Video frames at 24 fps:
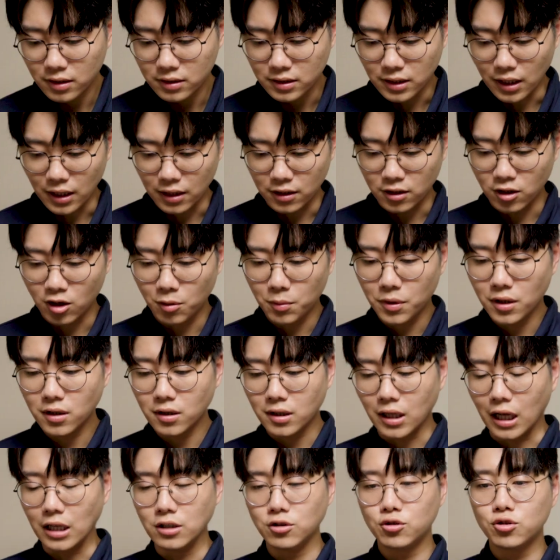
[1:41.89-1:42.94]
자,
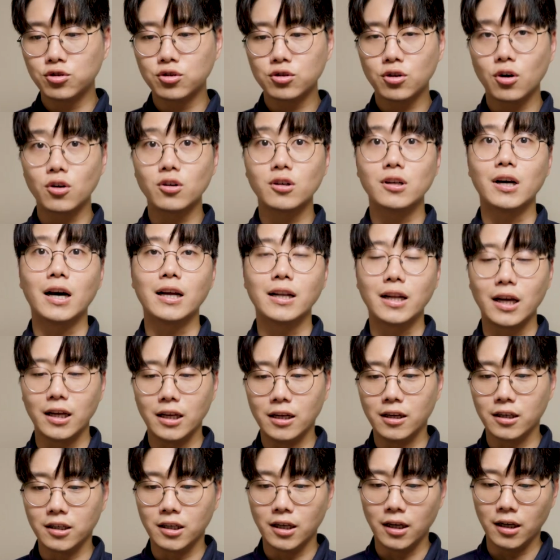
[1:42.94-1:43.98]
그러면 단축어를 하나
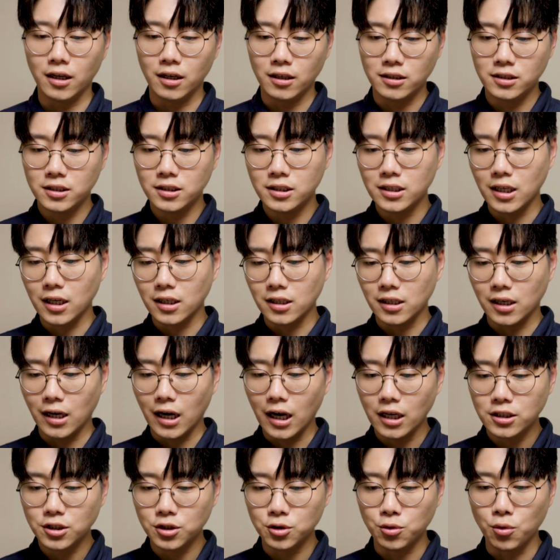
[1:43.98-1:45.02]
이렇게 시작을
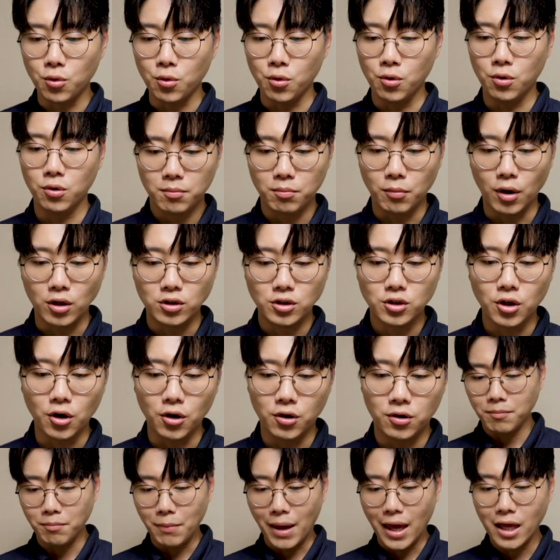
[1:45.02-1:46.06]
하시고,
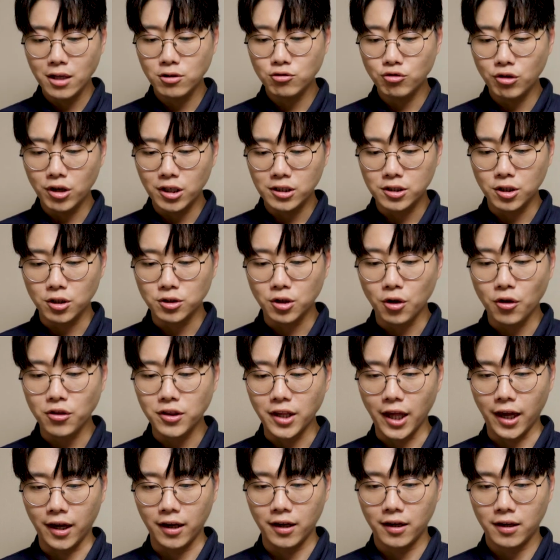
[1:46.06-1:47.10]
먼저 메뉴에서
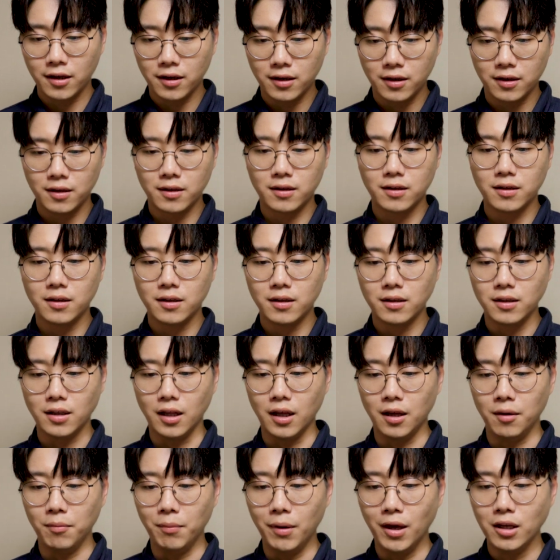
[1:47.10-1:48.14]
선택,
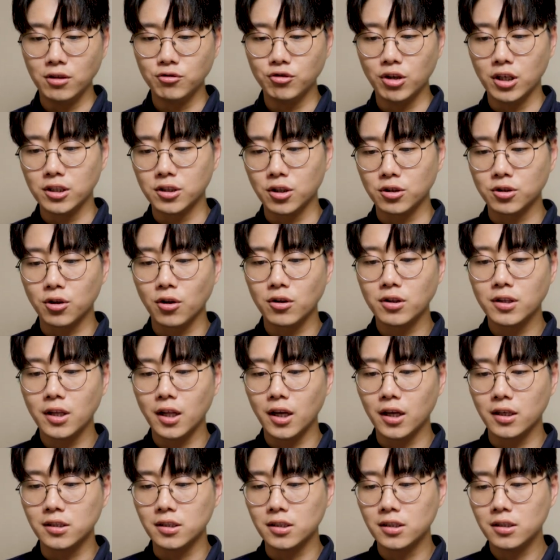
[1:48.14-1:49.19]
네, 메뉴에서
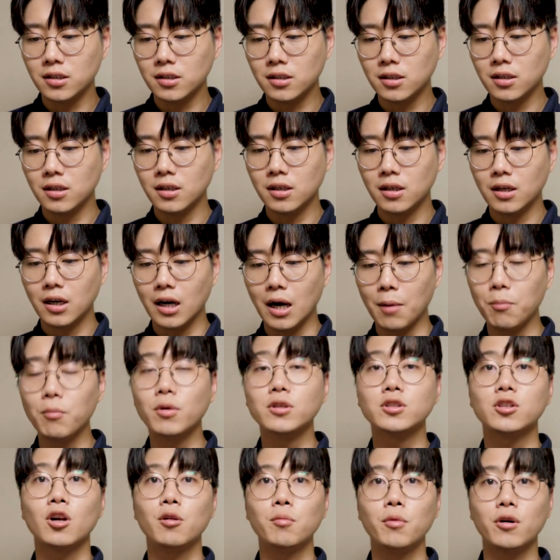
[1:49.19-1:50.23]
선택을
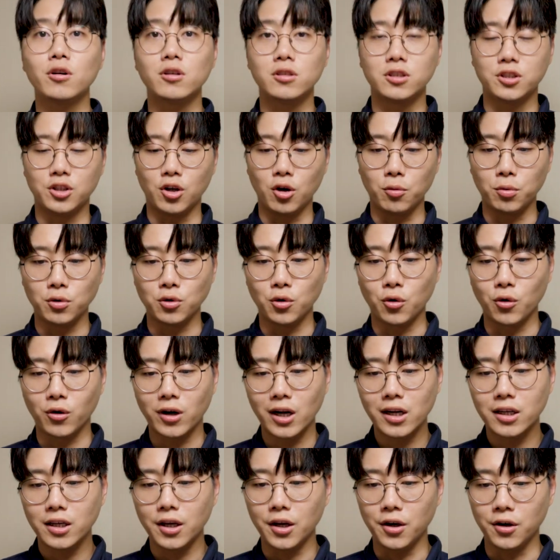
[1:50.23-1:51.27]
한번 설명을
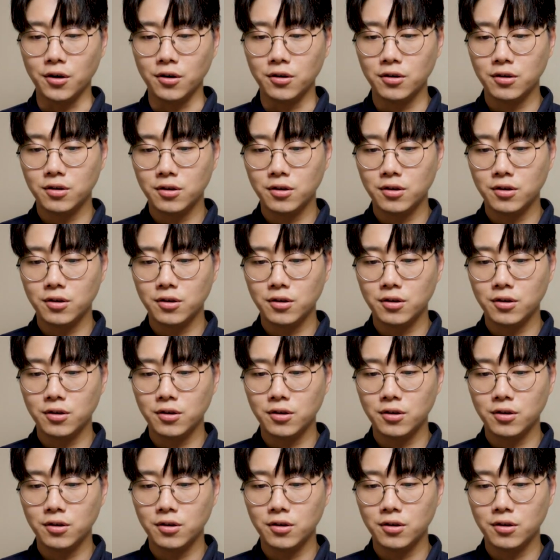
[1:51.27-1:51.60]
드려보도록 할게요.